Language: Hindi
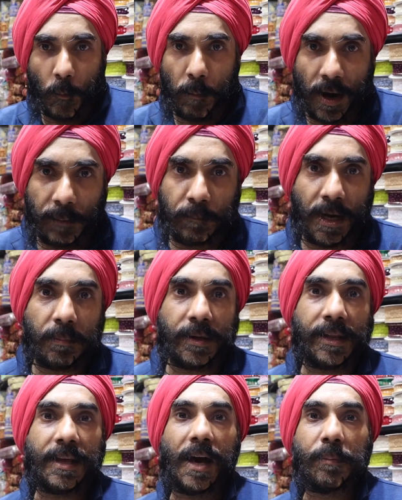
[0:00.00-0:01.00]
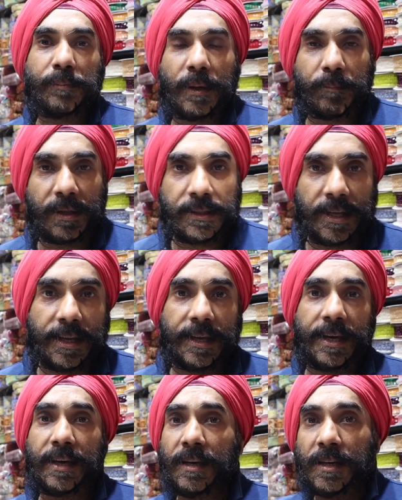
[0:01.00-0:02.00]
पार्ट पार्ट में करके आप हमसे बनते
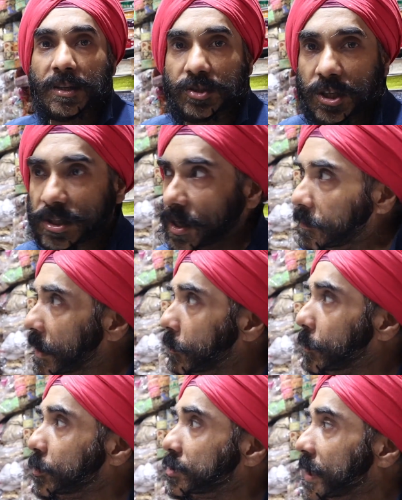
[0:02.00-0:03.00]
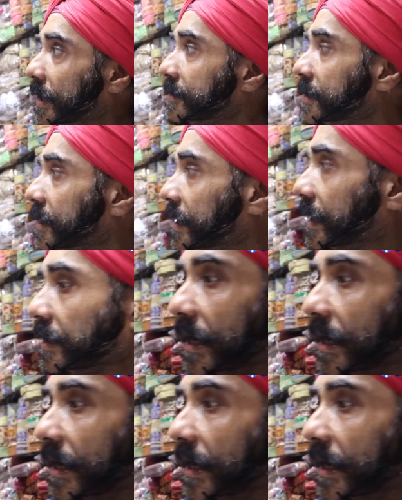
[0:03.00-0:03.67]
रहिए चीजें हम आपको प्रोत्साहित से देंगे